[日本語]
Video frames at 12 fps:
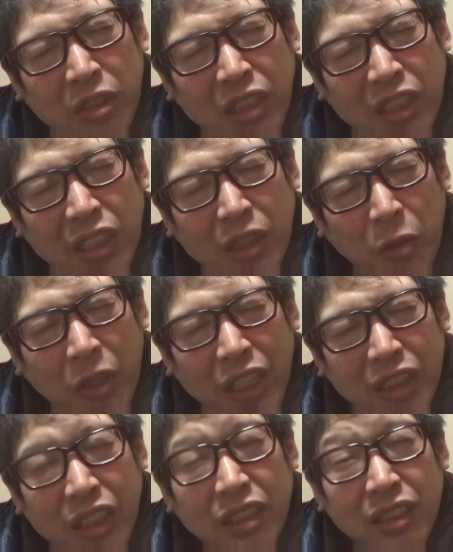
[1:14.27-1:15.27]
1配
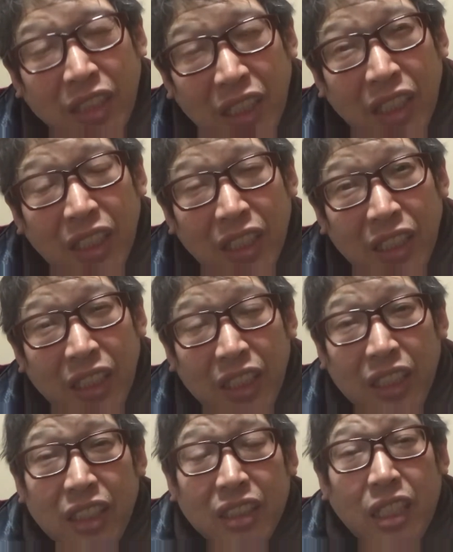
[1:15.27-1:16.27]
達ね
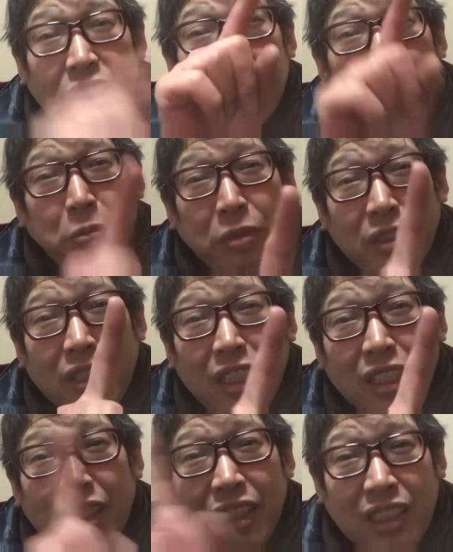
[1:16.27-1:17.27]
30分で
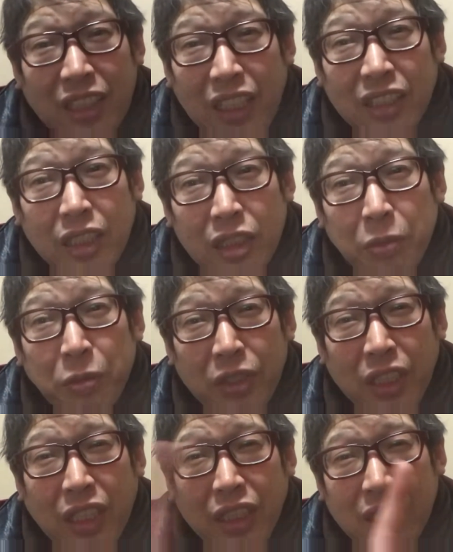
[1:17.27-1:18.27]
行って30分で
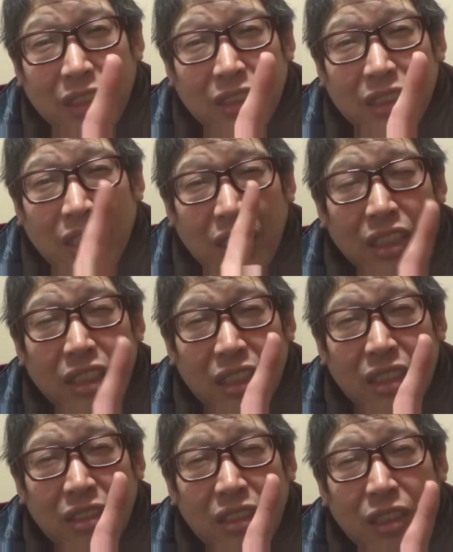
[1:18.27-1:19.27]
帰ってくるから時
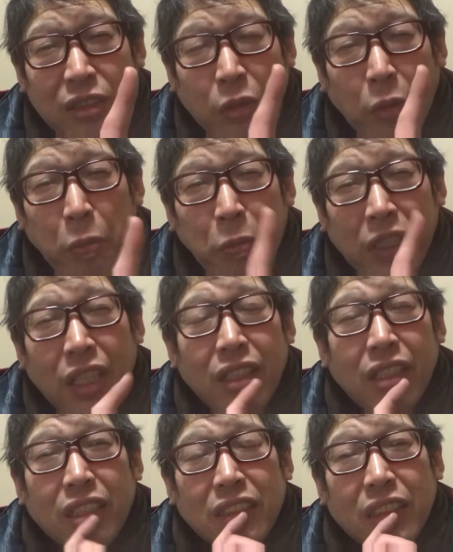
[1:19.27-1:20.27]
給で言うと600円ぐらいに
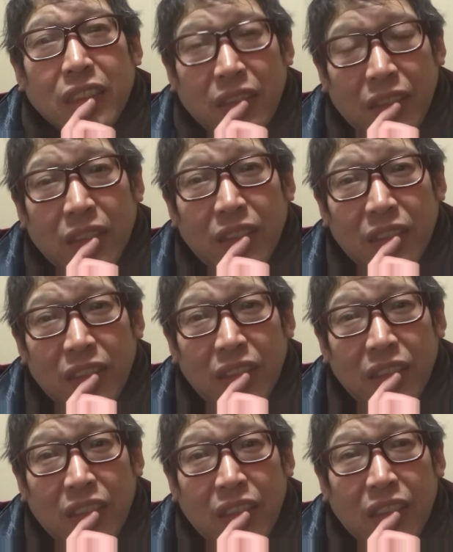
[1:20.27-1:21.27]
なっちゃうんですよ
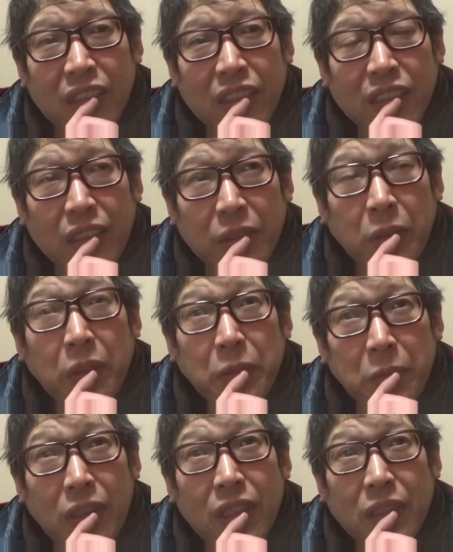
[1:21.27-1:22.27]
例え
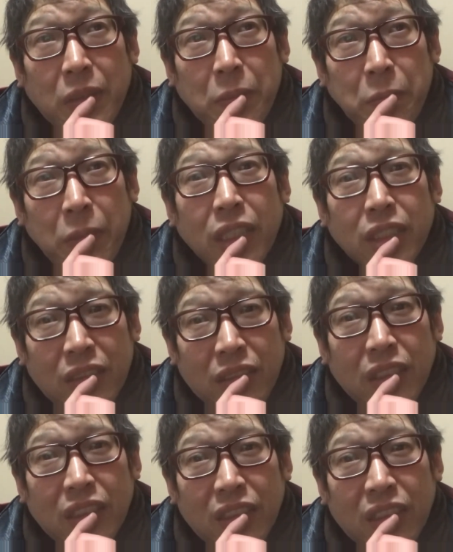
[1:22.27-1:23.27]
ばマック
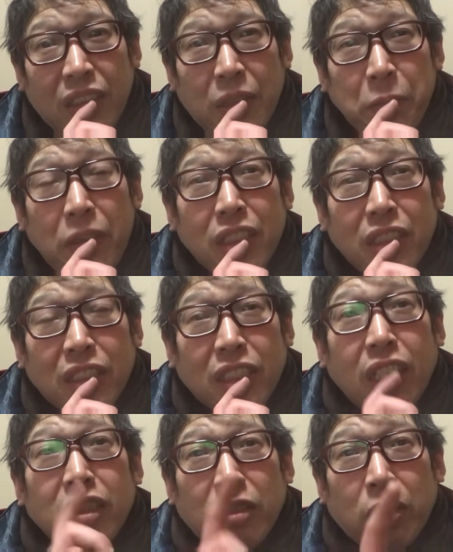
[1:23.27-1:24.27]
マック近
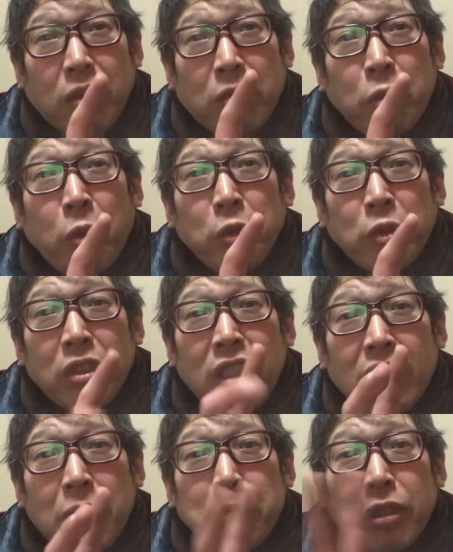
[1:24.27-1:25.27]
いですよもうほんと
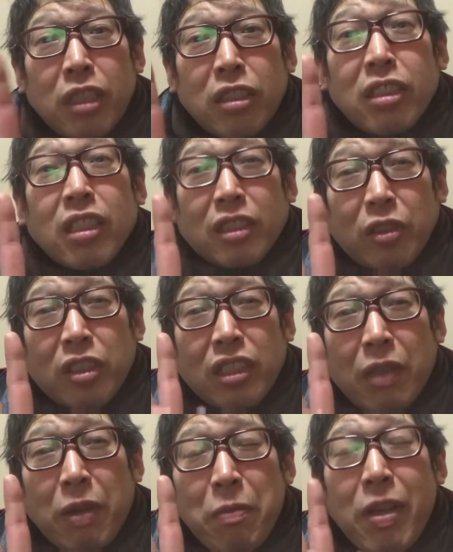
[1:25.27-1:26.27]
23分で着いちゃうんですよ
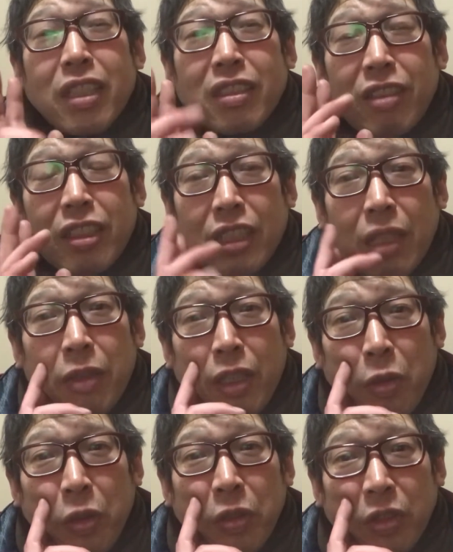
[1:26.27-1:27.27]
近場マックは近場が
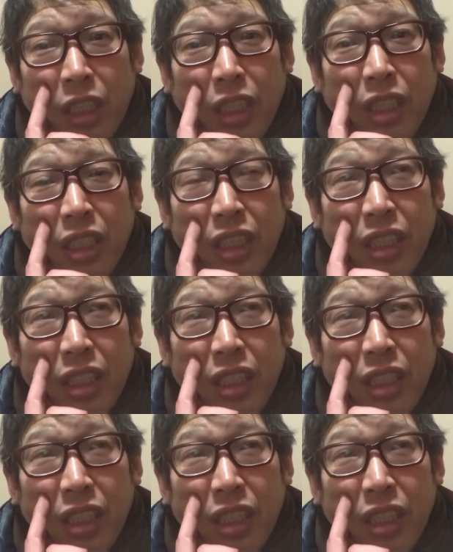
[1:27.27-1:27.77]
多いので